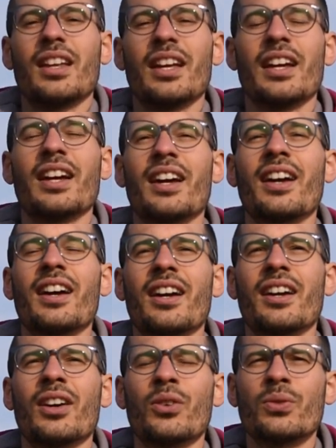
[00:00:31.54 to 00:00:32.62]

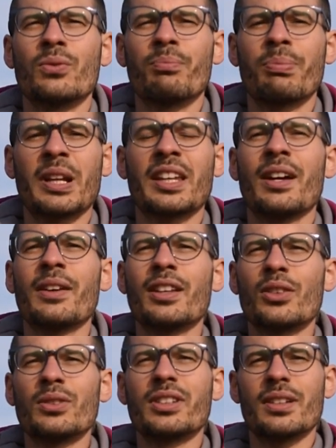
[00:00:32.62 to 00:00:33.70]
Eh,
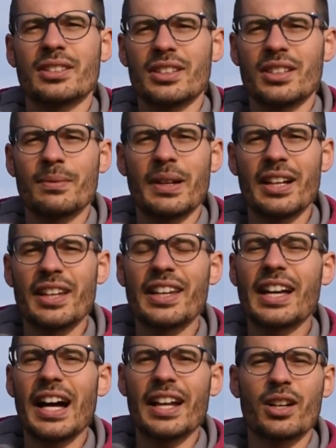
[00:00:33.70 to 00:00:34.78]
praticamente ultima settimana di
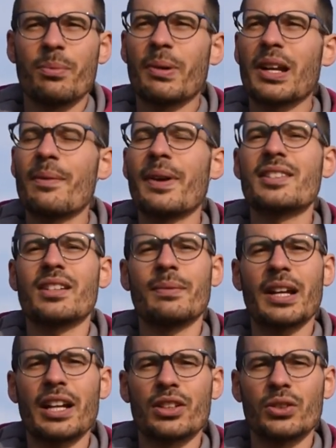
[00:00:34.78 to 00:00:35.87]
carico per la mezza
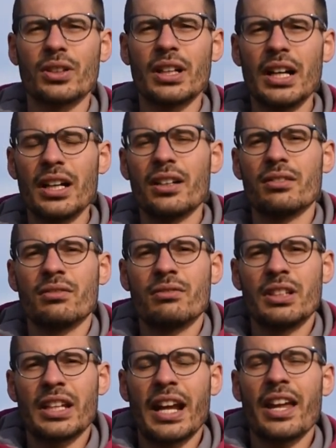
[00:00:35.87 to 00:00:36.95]
maratona,
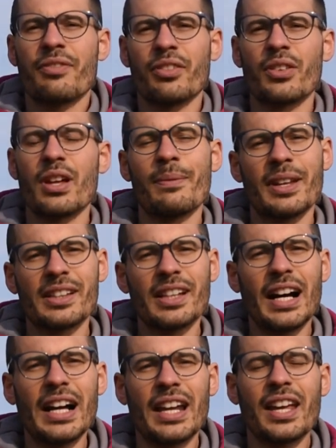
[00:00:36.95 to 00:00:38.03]
direi
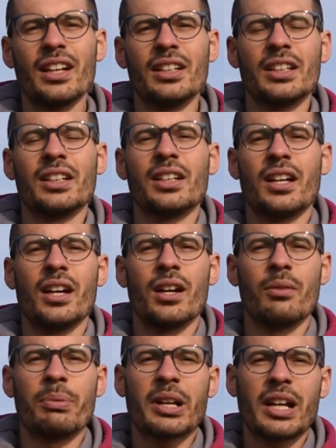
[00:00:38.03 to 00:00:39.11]
fondamentale
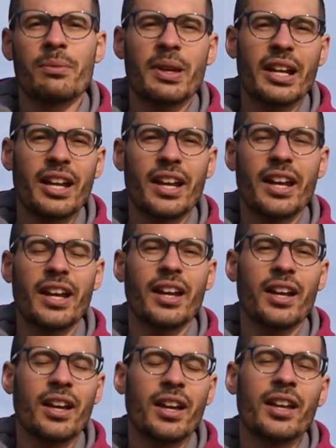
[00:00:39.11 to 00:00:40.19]
eh, per
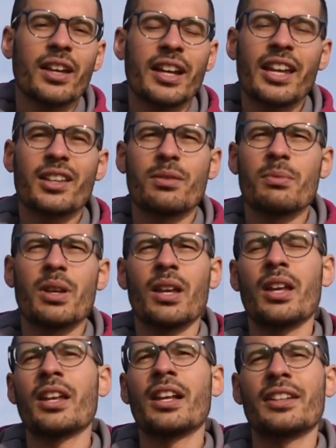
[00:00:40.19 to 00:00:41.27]
capire i
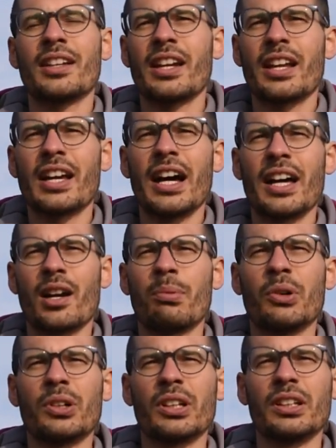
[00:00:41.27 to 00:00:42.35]
ritmi da tenere in gara
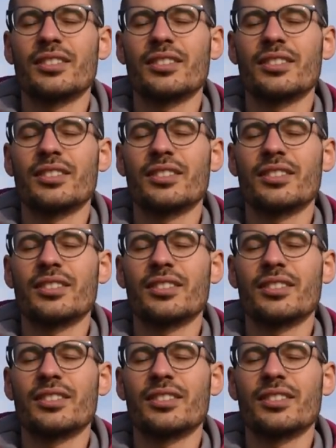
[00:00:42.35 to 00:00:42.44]
poi.